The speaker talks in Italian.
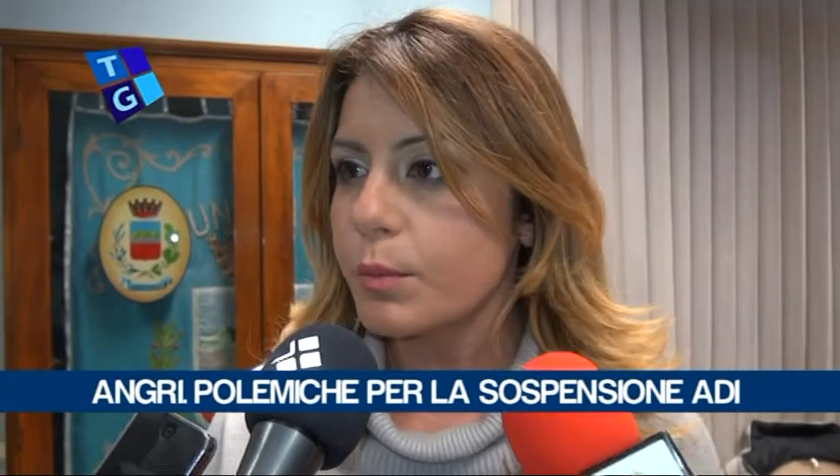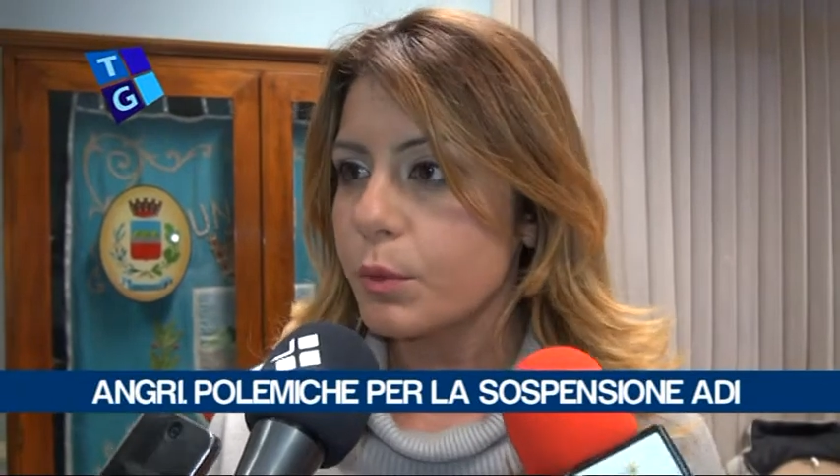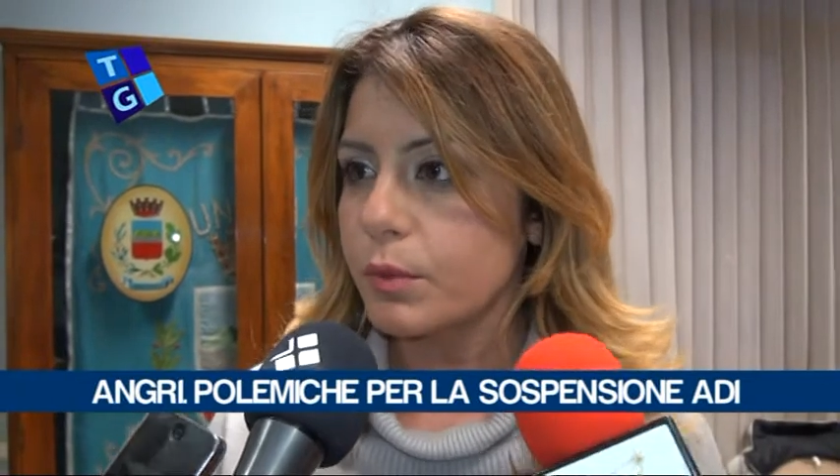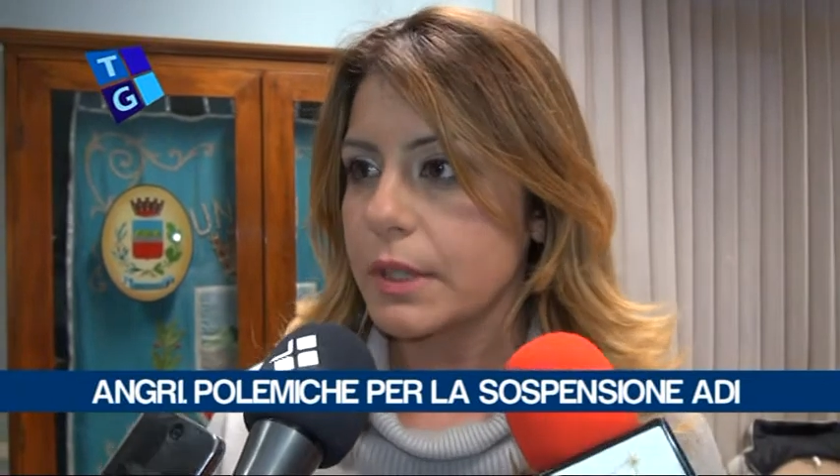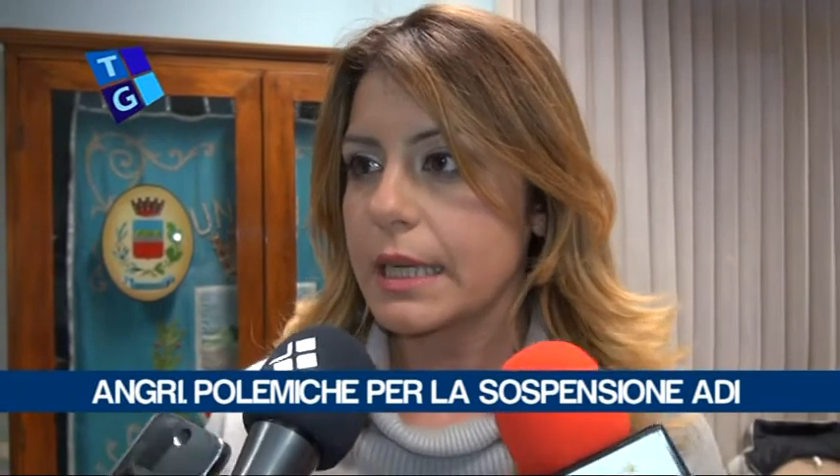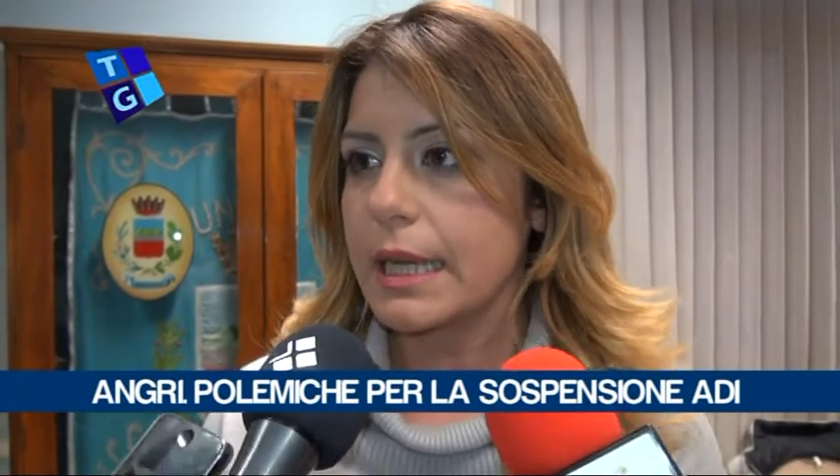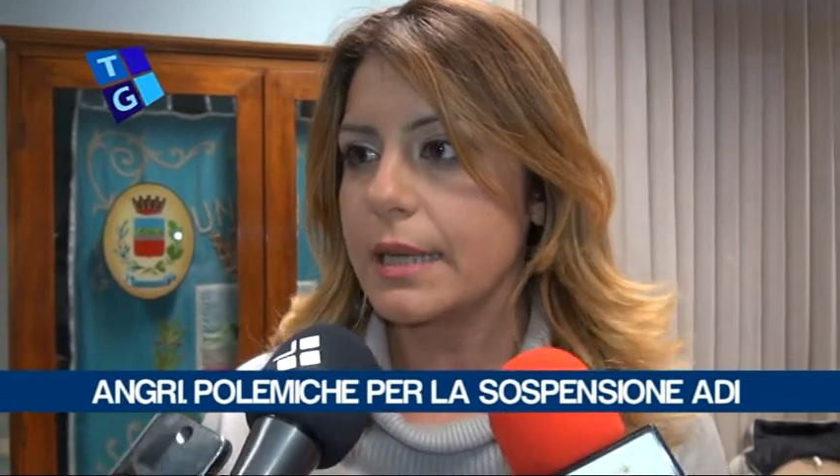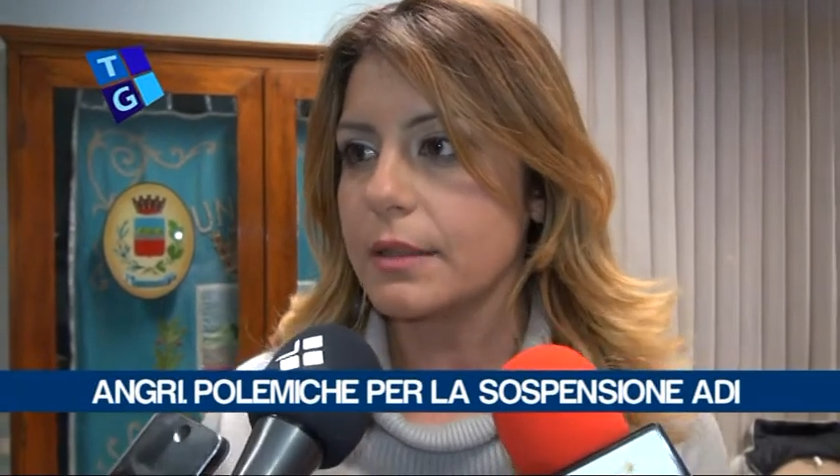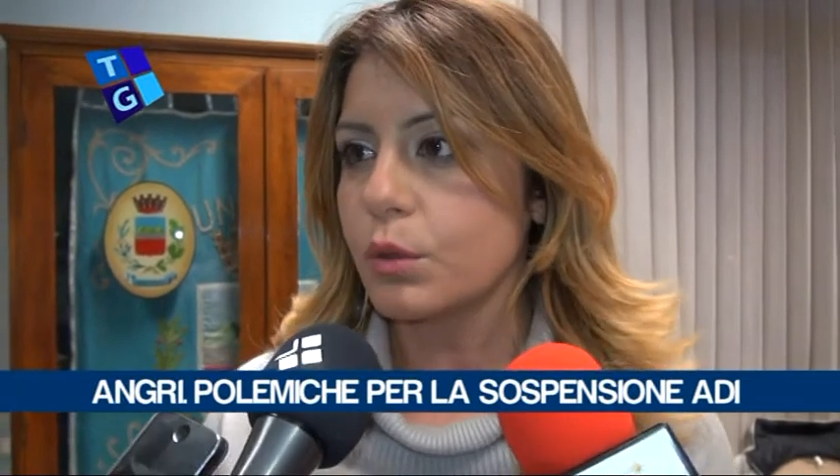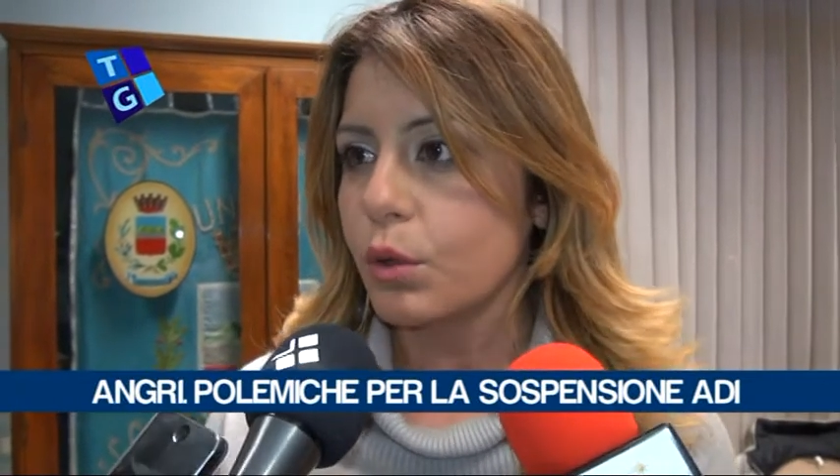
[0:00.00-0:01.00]
comuni
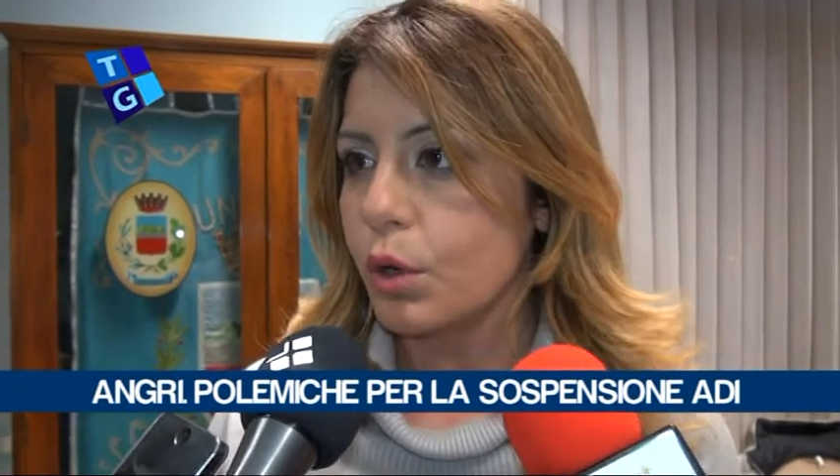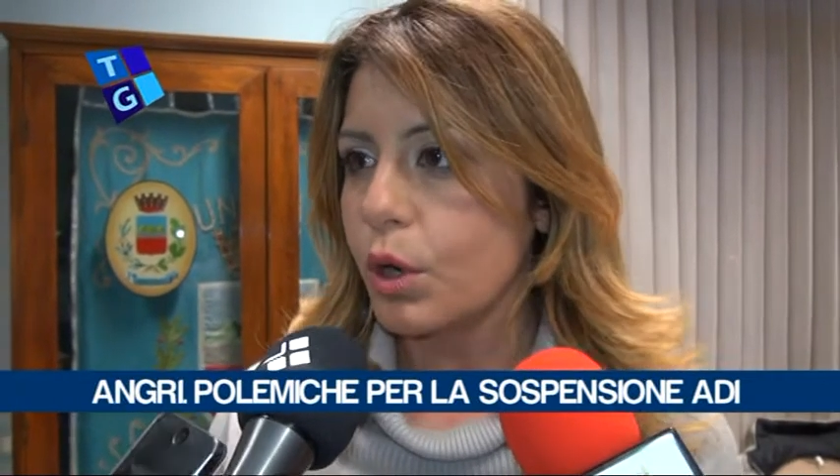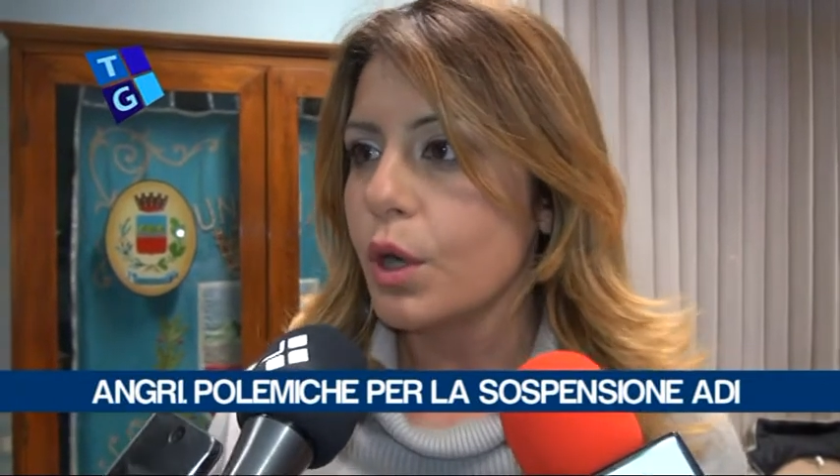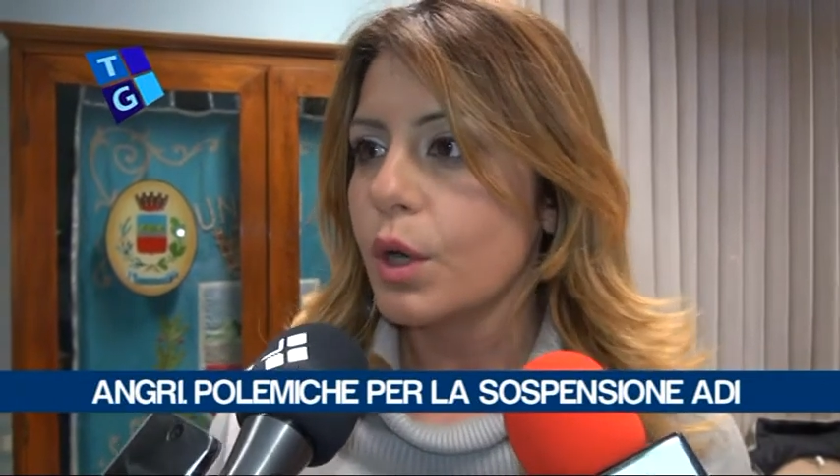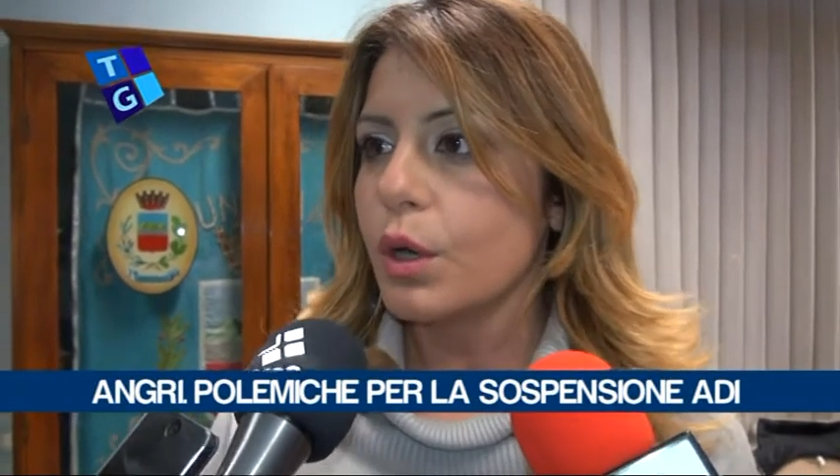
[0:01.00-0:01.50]
che solo,